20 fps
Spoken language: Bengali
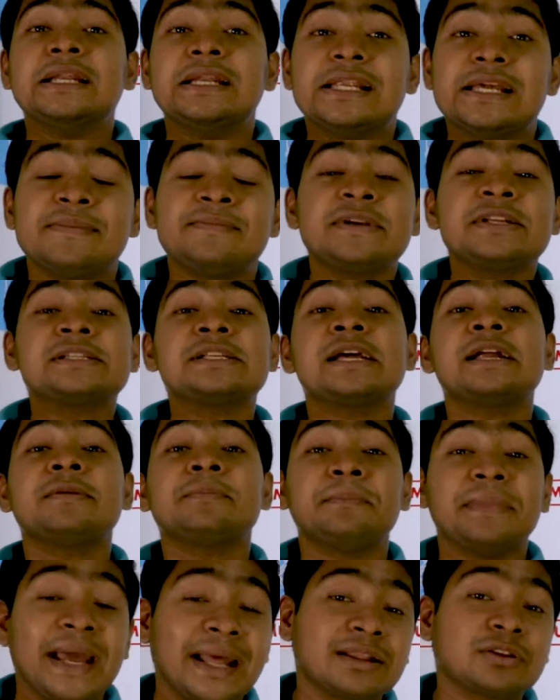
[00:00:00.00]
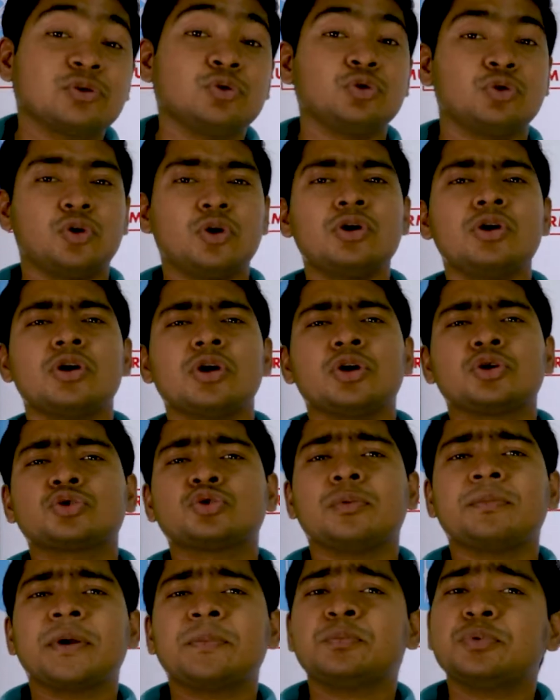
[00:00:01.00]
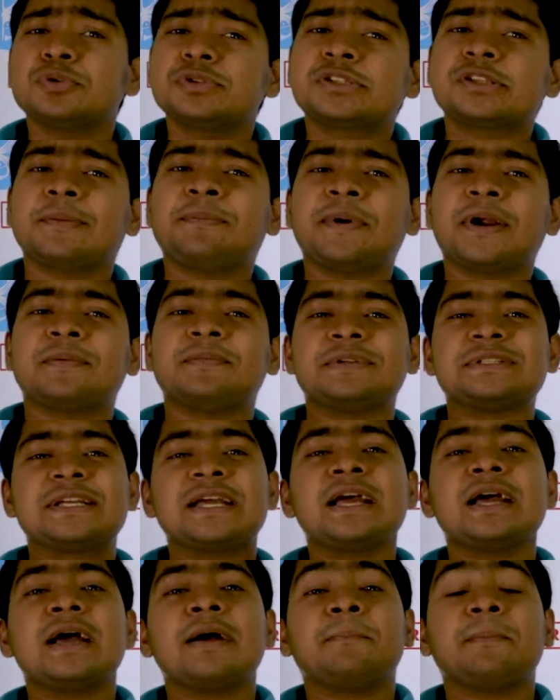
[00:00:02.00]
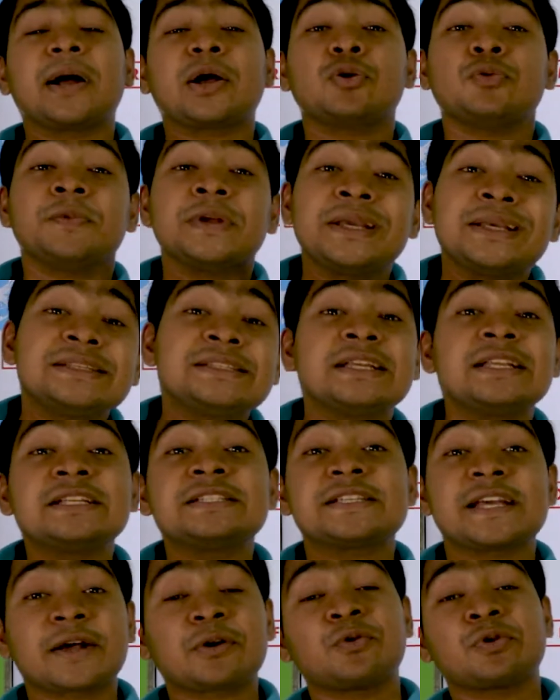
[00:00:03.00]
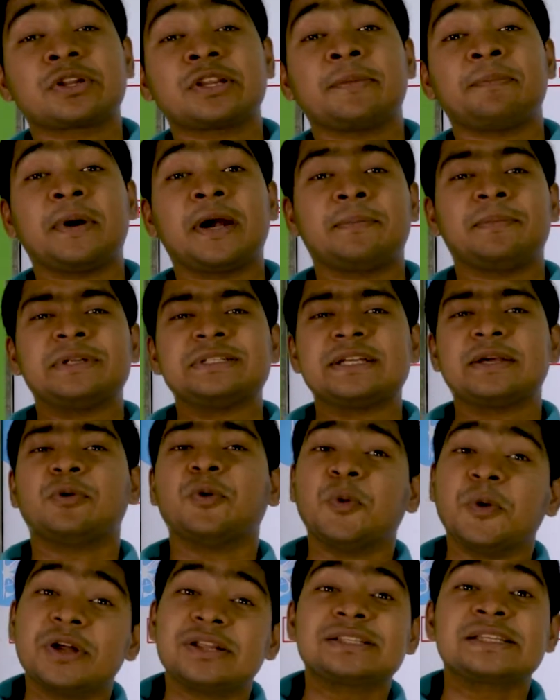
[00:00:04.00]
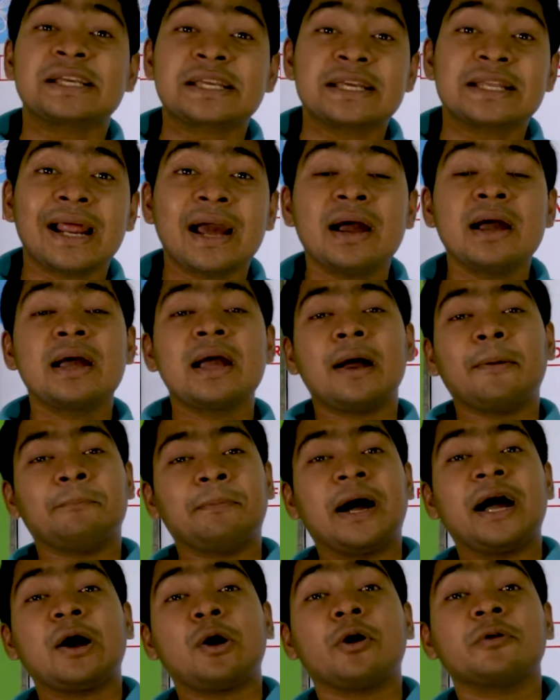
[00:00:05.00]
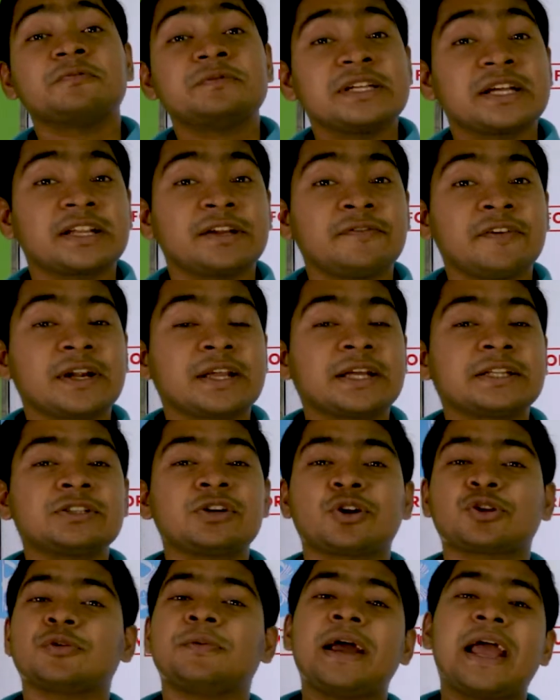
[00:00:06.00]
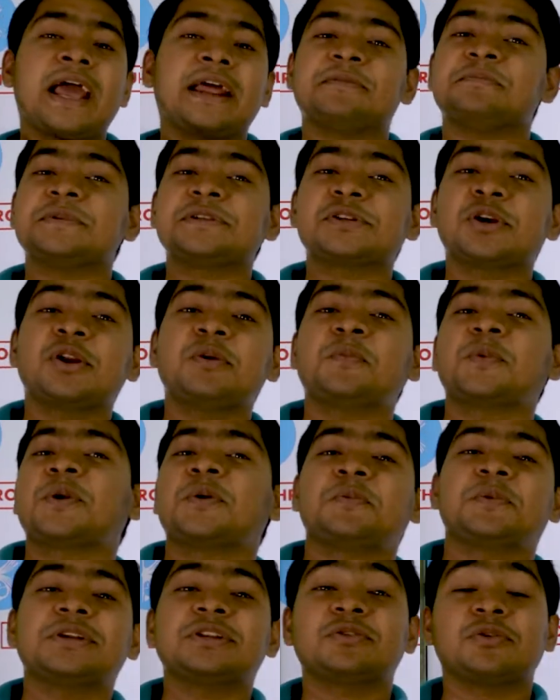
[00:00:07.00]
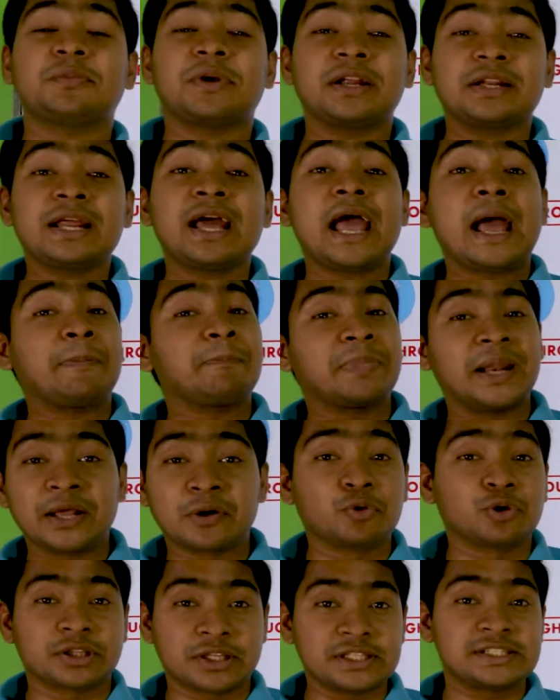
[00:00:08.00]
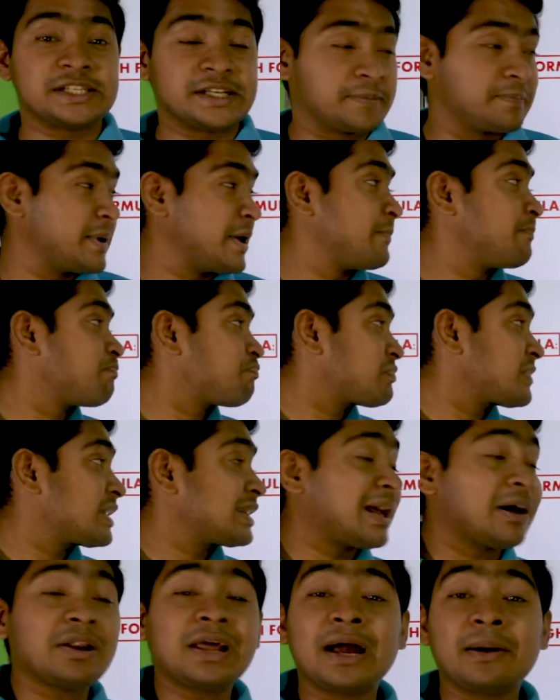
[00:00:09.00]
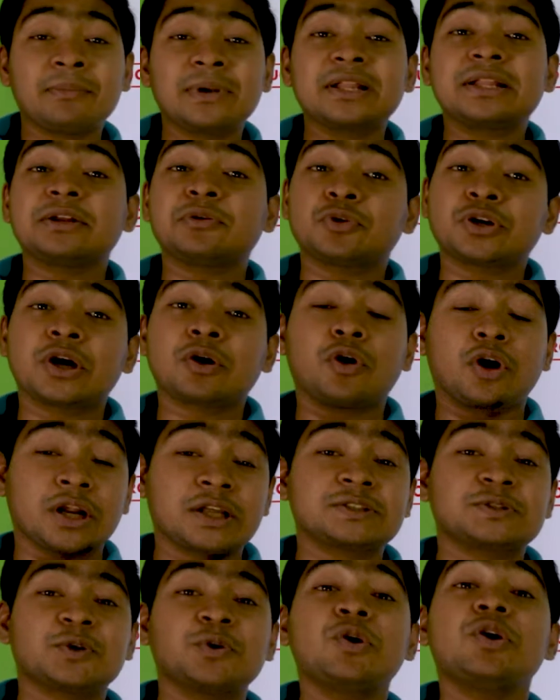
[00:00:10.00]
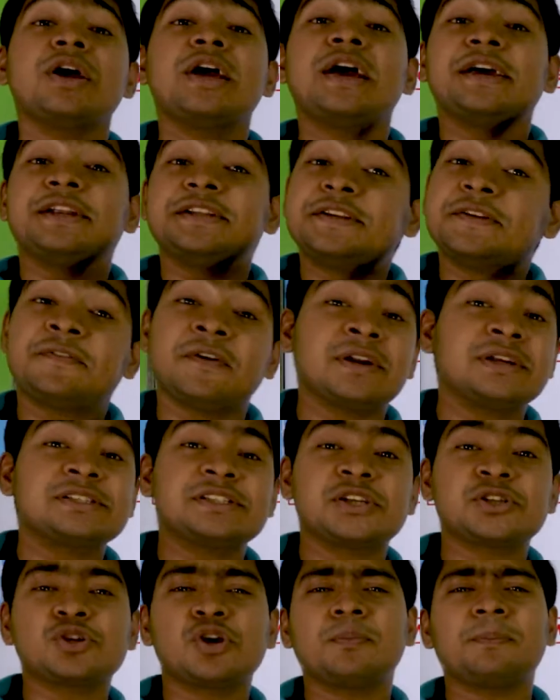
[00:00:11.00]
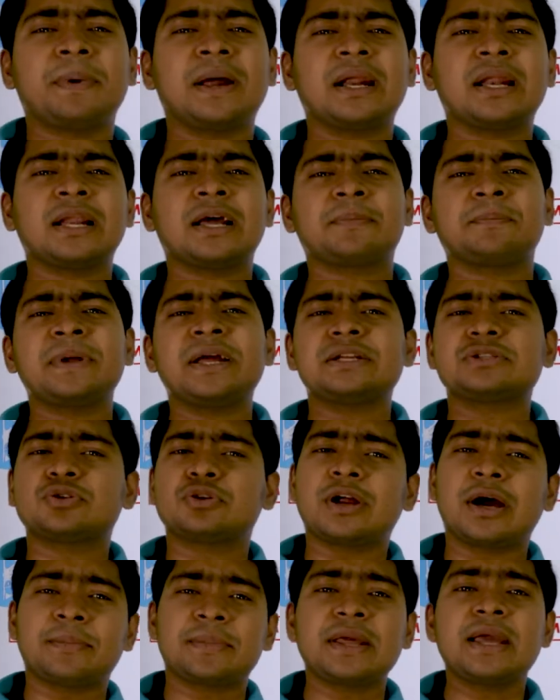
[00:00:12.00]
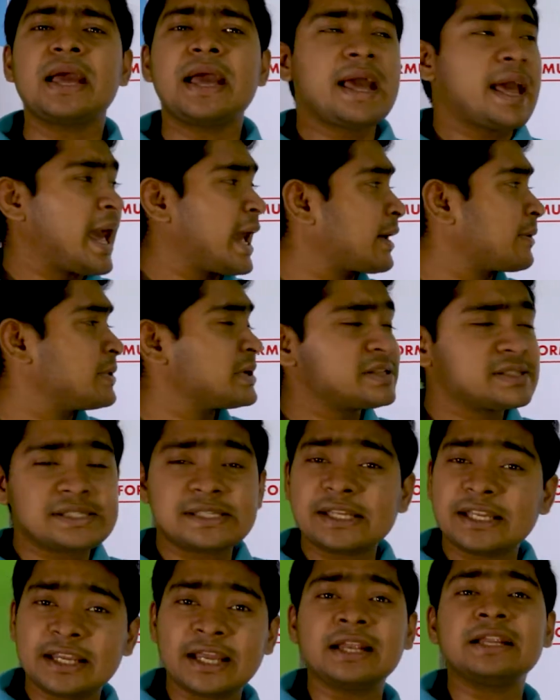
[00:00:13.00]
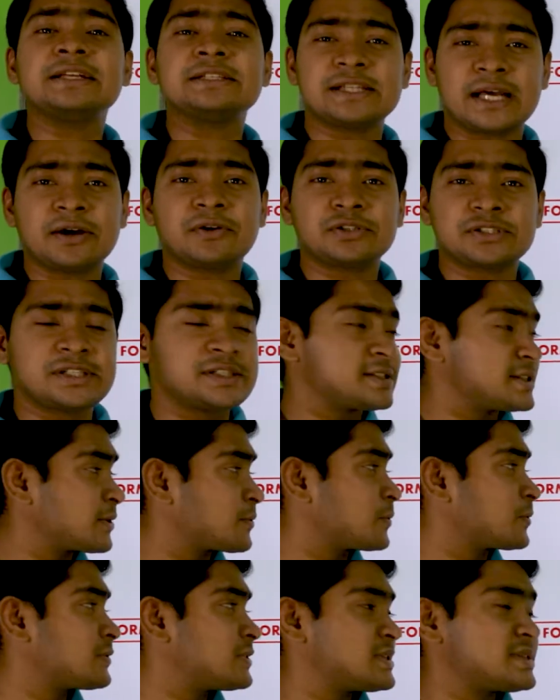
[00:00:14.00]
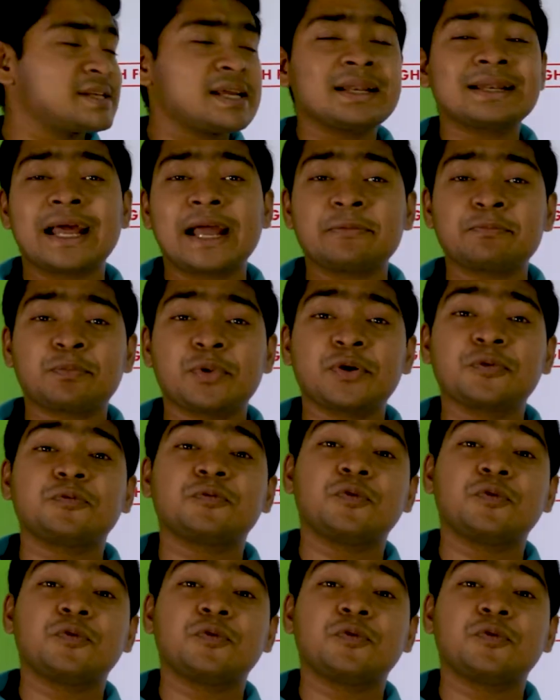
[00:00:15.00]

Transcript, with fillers: লিমিটের ম্যাথগুলো তোমরা বুঝতে পারবে যে বা খুব ইজিলি চেক করতে পারবে যে হয়েছে কিনা বা অবজেক্টিভের ক্ষেত্রে অথবা অ্যাডমিশনে মোটামুটি তোমরা এটা অ্যাপ্লাই করতে শিখবে তাহলে আমাদের ওটা করার জন্য ডিফারেন্সিয়েশন পারা লাগবে এজন্য আমি একেবারে সিরিয়ালি যাওয়ার চেষ্টা করতেছি নাইন পয়েন্ট